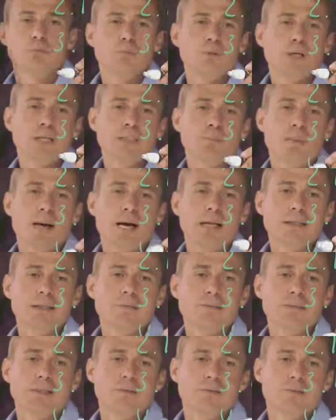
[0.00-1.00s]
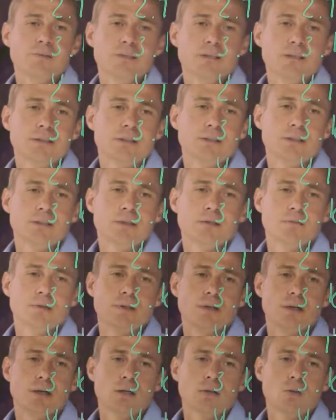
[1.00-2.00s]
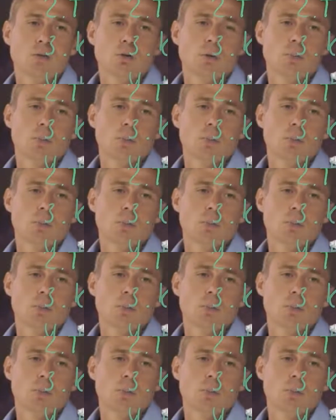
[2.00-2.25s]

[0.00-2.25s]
Есть банковское финансирование, которое